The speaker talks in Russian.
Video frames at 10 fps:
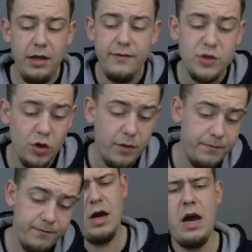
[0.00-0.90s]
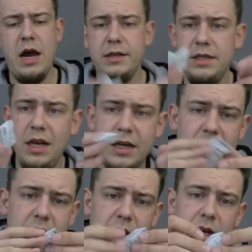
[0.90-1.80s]
и все. А,
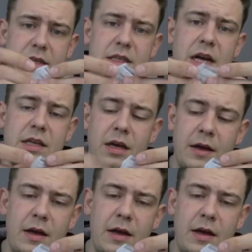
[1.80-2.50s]
силикогель. Кстати,